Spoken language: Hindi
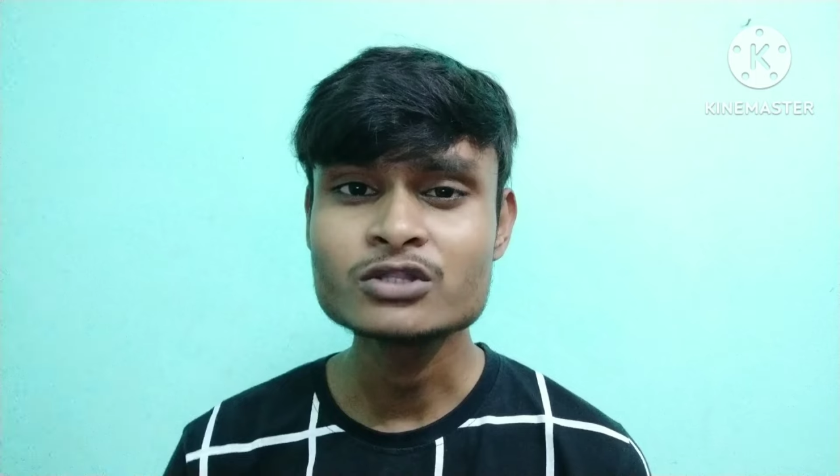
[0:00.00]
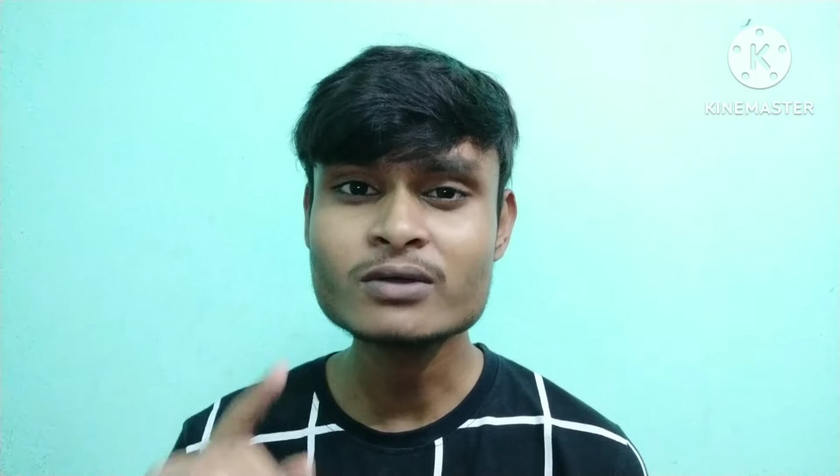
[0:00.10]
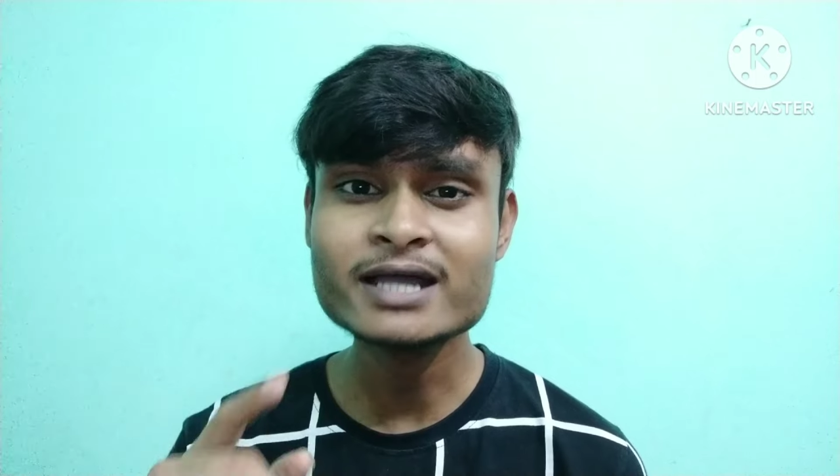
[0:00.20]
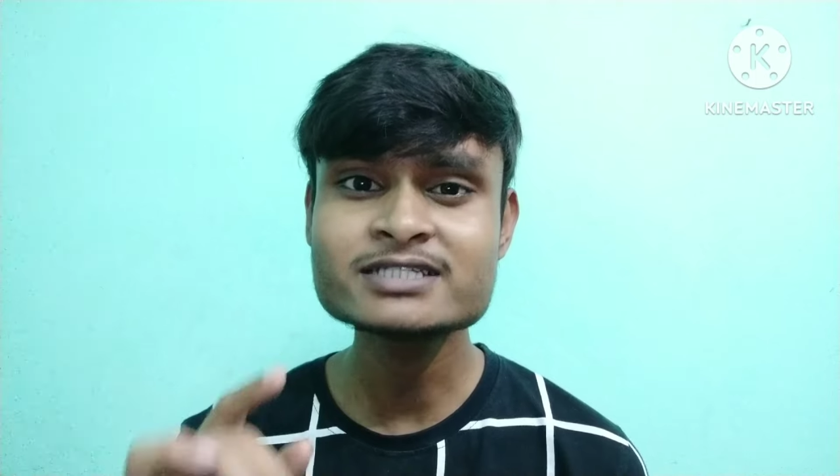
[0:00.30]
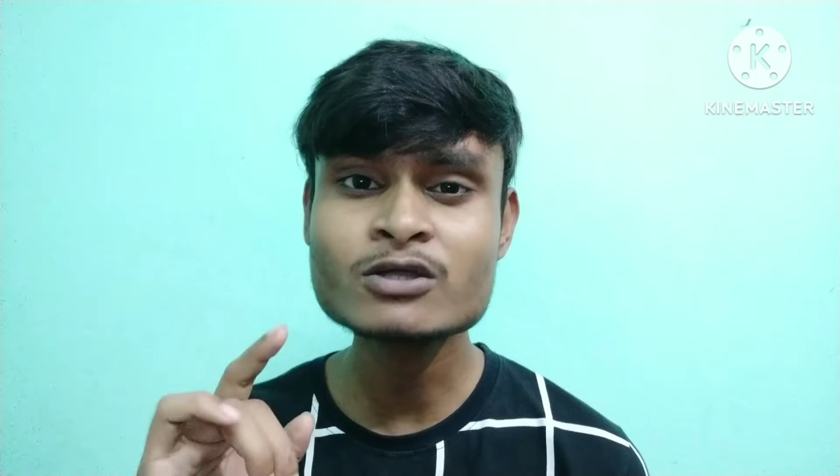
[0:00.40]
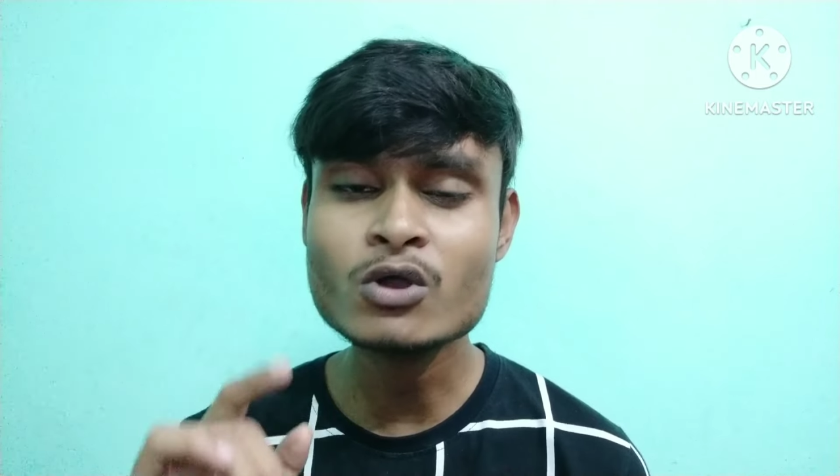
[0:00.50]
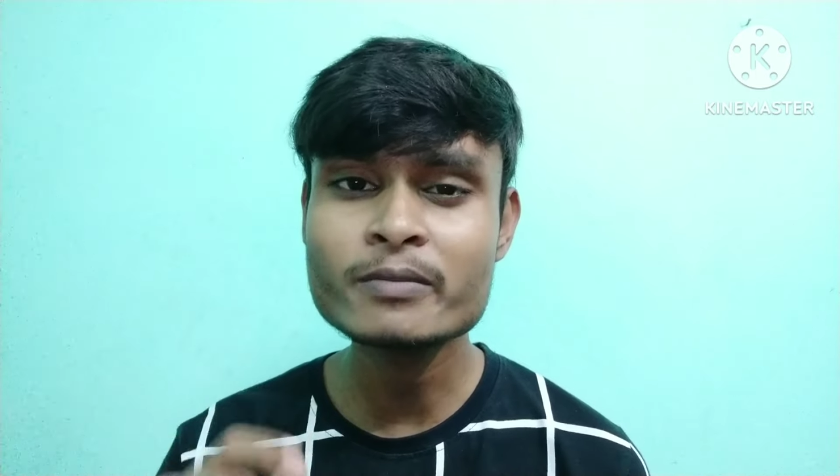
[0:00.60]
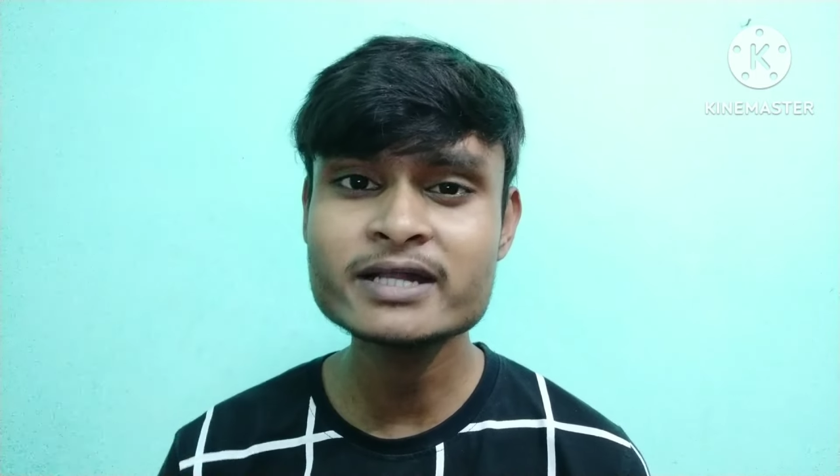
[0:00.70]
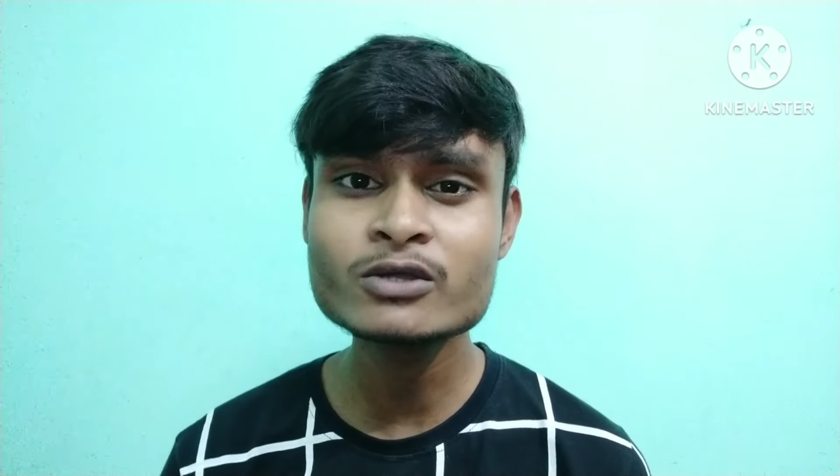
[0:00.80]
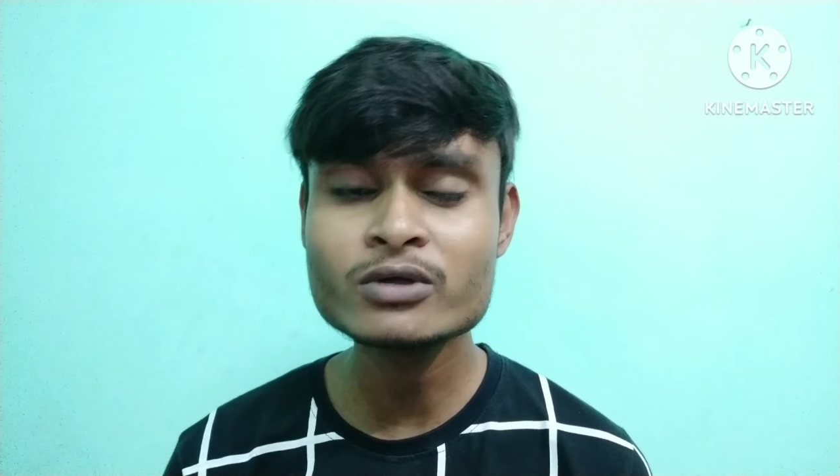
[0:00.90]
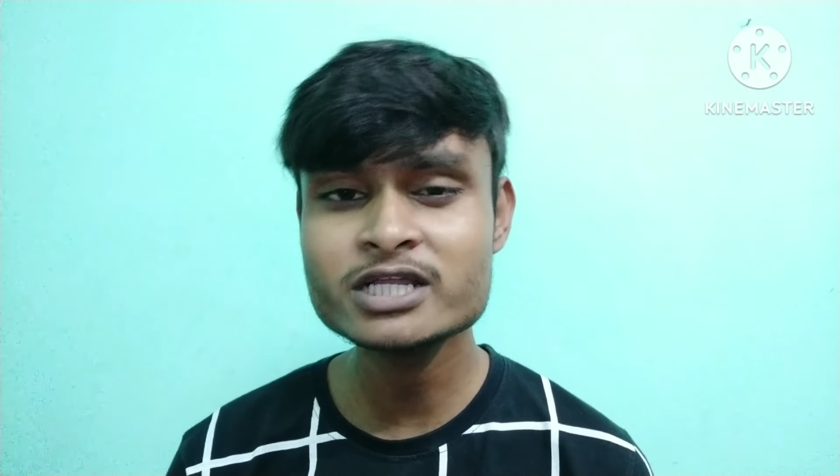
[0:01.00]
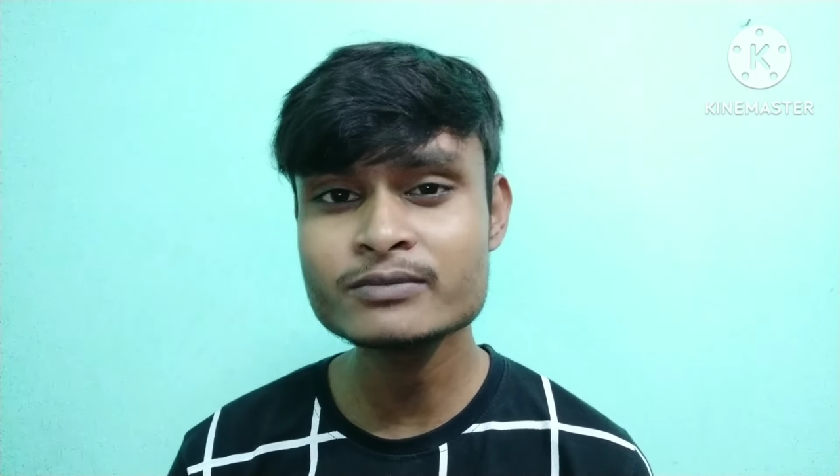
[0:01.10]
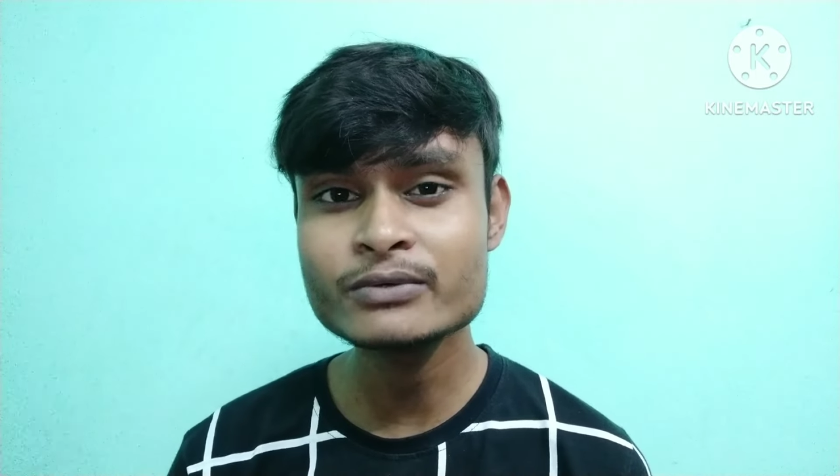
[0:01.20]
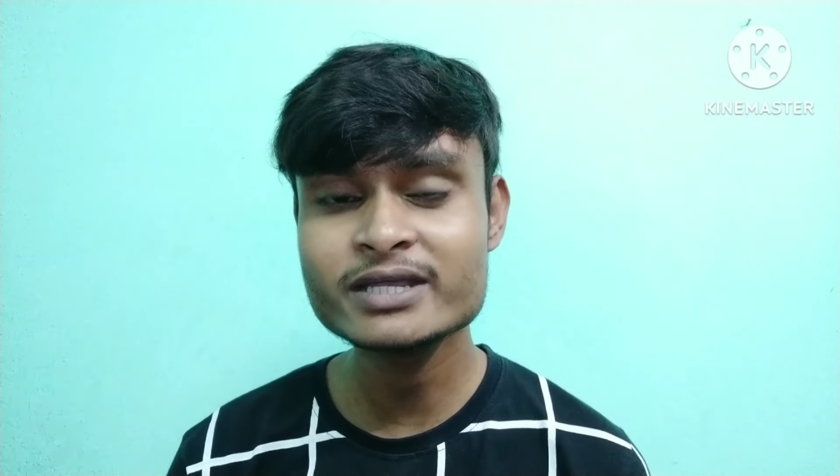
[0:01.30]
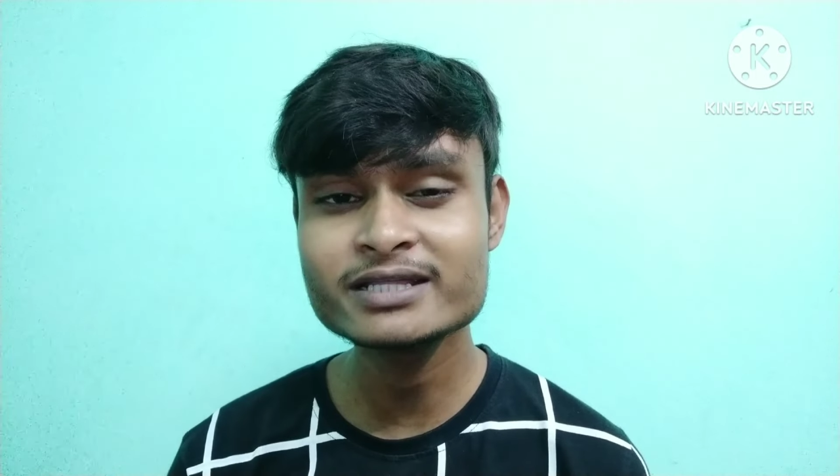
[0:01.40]
तो कैसे कॉमेडी कोरियन
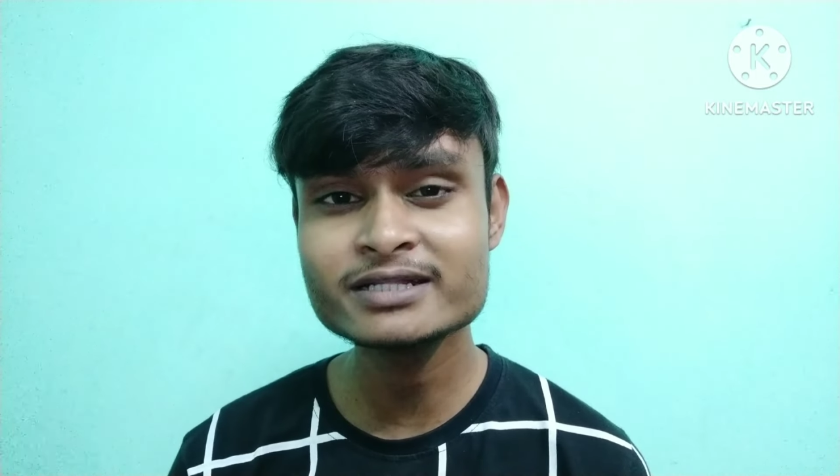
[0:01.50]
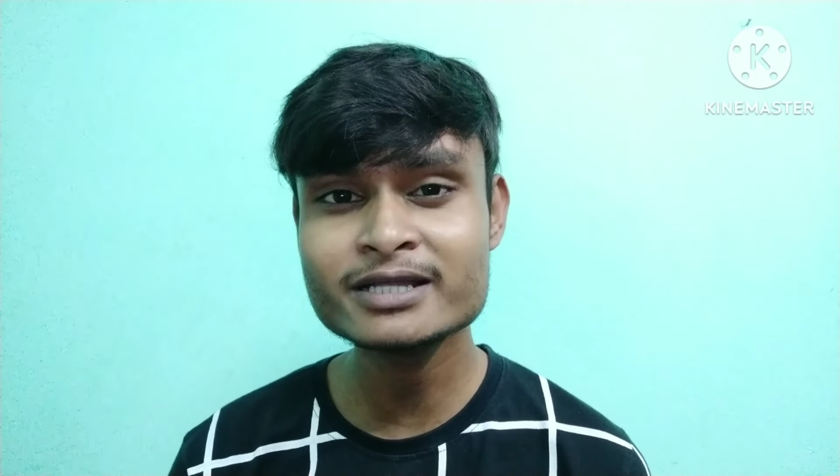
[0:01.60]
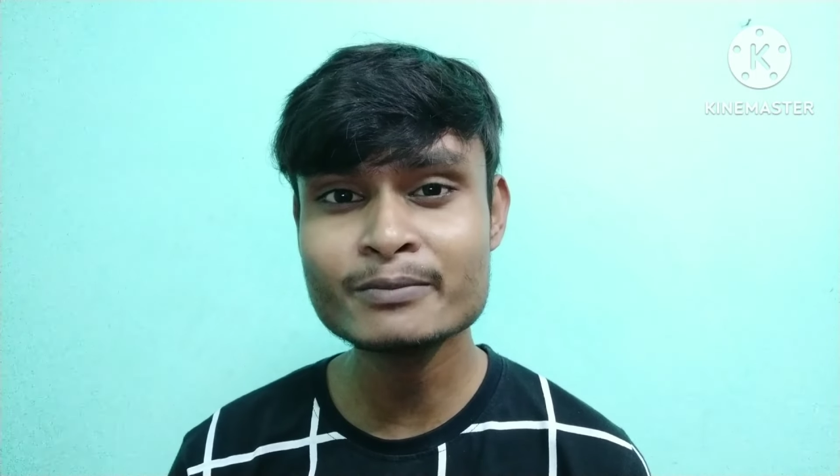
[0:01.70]
मूवी हिंदी डब